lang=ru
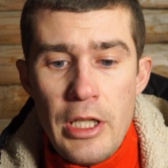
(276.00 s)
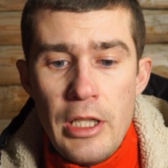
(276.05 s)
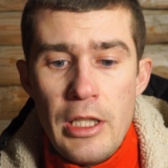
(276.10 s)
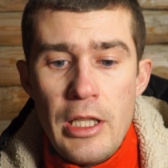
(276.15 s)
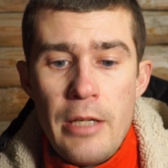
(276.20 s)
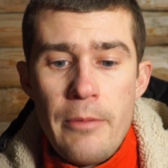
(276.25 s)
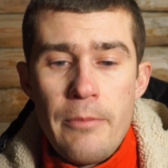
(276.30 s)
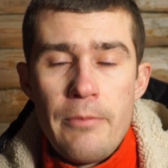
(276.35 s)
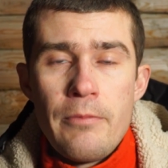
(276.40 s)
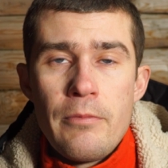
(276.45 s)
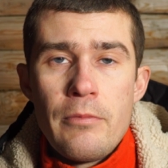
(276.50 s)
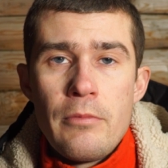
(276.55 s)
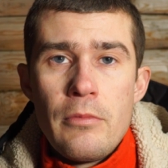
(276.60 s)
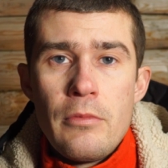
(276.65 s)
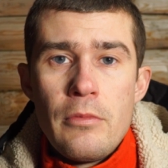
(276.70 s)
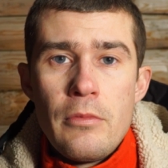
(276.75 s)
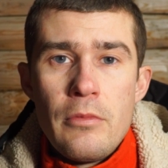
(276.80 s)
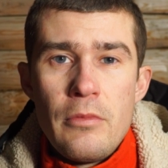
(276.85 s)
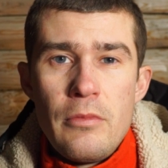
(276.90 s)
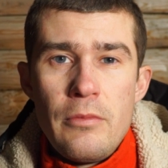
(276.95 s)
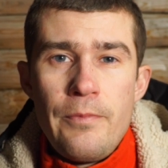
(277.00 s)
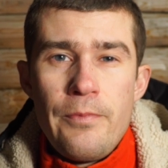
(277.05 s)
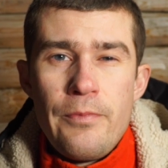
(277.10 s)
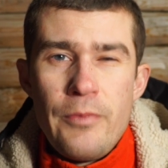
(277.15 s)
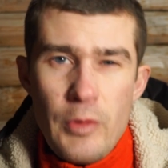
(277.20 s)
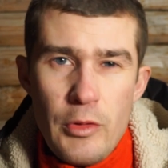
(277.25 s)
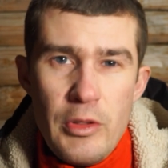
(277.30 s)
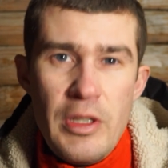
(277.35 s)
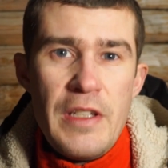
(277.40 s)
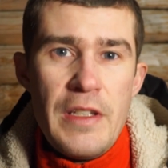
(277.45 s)
делаем
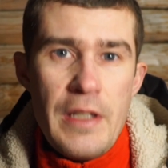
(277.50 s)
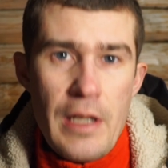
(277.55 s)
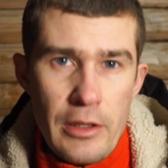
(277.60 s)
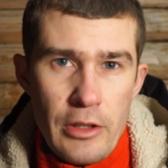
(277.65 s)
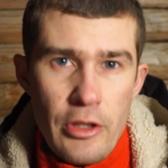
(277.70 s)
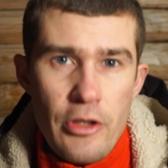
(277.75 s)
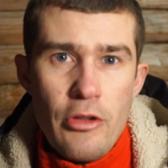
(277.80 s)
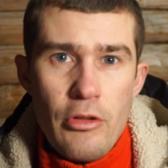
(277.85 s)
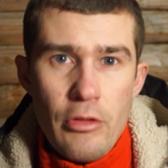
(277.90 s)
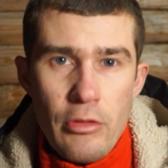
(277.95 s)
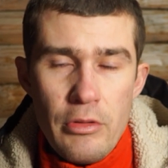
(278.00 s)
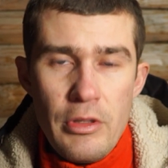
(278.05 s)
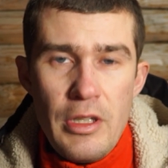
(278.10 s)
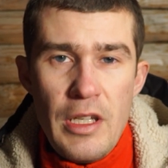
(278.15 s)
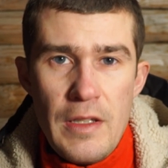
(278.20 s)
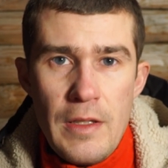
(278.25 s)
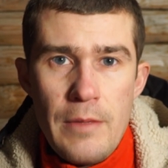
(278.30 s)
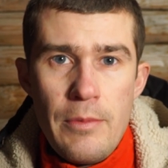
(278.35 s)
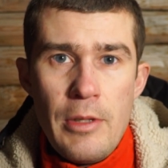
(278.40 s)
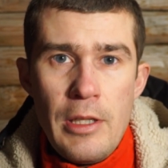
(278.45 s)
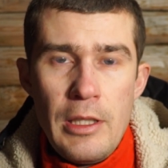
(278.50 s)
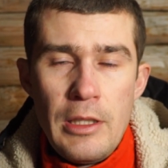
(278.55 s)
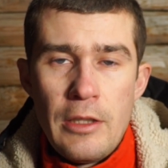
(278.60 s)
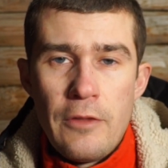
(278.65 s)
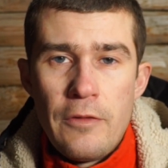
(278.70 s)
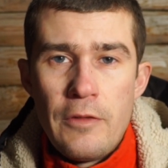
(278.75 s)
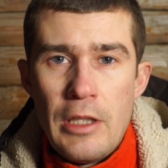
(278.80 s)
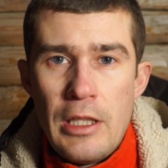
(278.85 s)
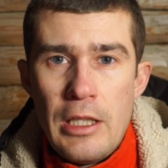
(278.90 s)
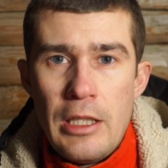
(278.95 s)
ну, десяточку, 10
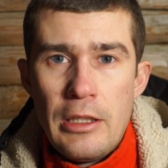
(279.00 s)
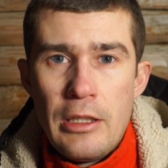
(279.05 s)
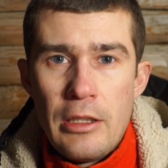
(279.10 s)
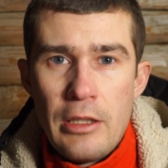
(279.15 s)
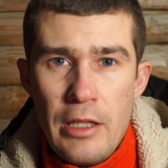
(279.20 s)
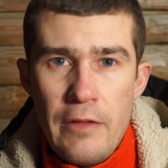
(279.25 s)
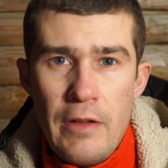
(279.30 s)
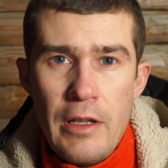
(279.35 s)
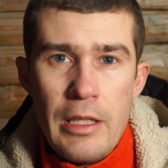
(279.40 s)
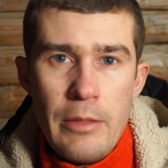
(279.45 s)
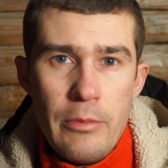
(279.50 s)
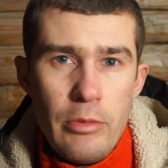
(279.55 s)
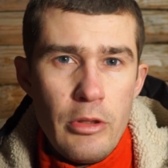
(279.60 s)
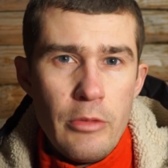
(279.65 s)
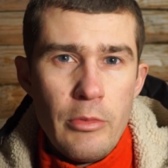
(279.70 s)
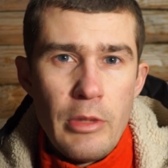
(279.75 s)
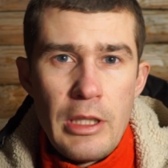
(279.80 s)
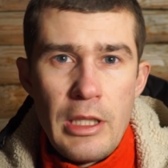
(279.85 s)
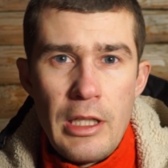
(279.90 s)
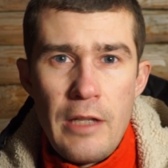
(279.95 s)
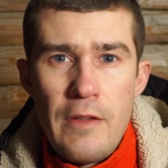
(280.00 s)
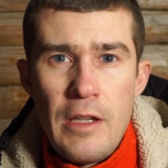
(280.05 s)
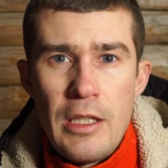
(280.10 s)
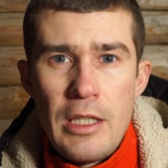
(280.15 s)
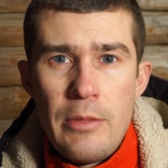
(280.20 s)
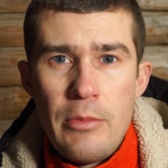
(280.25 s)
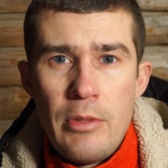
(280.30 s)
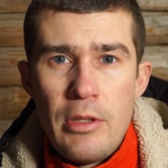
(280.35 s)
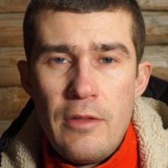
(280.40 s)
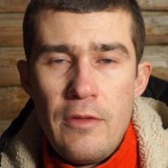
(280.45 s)
мл на литр. Давайте будем
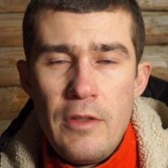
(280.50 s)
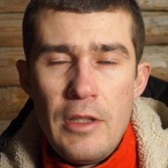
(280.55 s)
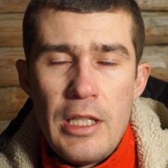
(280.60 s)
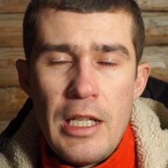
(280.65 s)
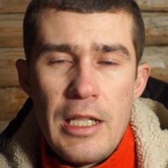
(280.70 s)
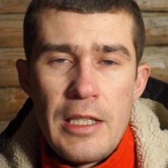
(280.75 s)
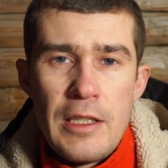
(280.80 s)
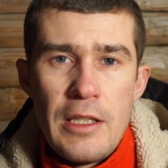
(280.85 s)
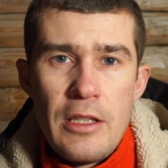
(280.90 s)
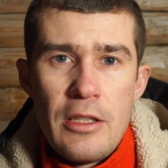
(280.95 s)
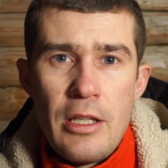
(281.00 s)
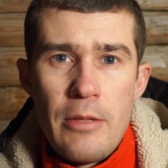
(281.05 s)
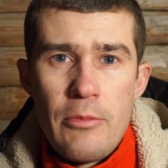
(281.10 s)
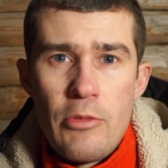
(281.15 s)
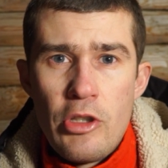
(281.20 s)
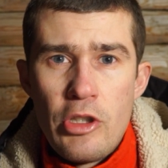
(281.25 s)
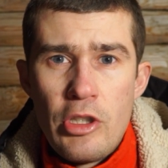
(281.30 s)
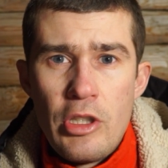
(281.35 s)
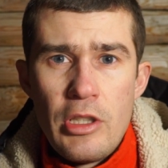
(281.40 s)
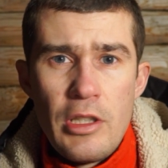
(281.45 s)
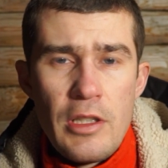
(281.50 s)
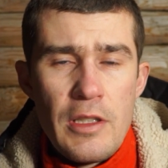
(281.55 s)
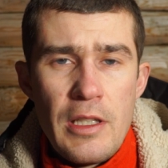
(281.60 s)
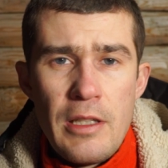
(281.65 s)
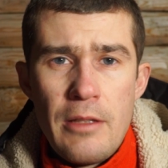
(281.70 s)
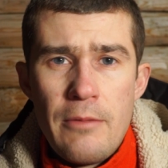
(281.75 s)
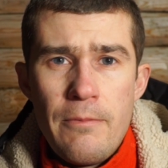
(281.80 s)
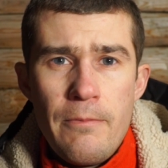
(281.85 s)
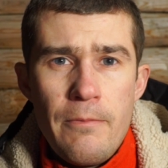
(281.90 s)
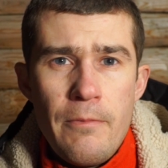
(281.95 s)
откровенными, 12, там
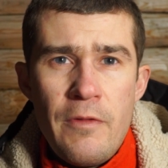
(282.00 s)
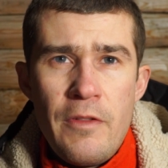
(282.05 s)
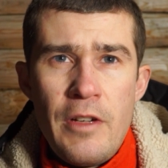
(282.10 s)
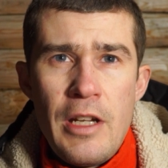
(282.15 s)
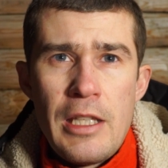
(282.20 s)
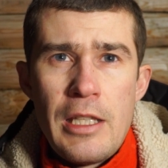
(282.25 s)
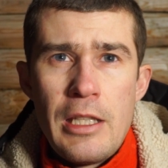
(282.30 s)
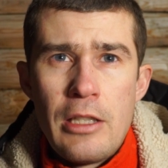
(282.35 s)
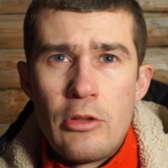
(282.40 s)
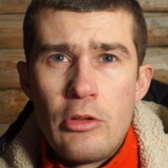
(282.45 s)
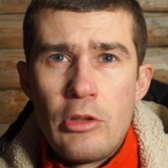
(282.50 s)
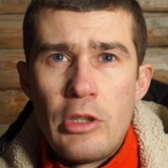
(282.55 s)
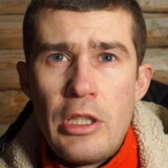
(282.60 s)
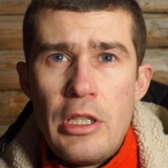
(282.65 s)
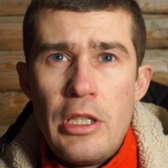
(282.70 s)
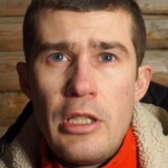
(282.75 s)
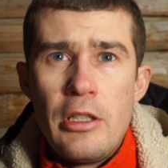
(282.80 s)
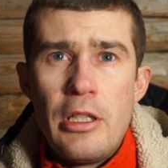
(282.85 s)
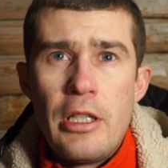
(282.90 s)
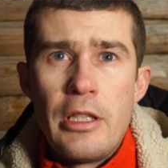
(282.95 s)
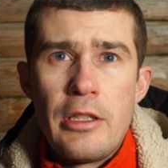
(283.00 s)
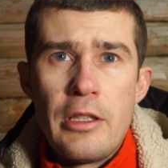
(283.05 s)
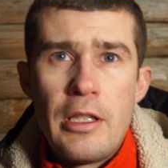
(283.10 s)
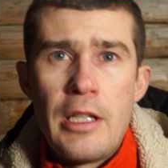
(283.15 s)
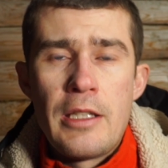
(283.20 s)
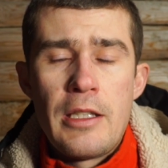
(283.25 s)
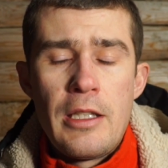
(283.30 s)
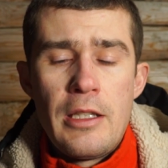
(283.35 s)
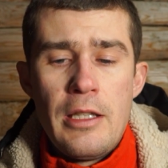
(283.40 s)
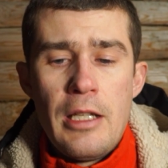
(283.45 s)
14, вряд ли кто-то делает
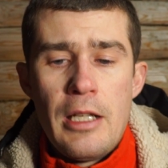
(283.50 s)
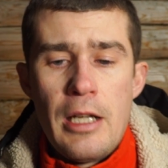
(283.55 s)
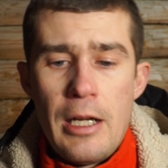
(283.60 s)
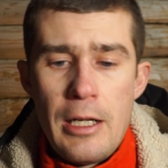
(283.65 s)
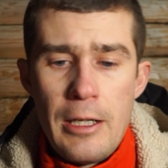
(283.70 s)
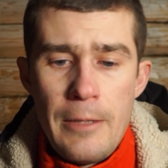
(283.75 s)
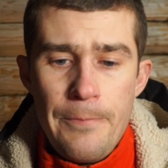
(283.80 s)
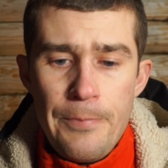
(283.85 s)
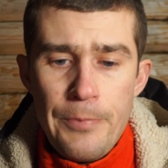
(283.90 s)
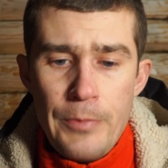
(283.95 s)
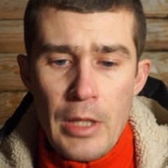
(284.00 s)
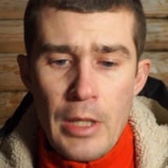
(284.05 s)
на тендерах.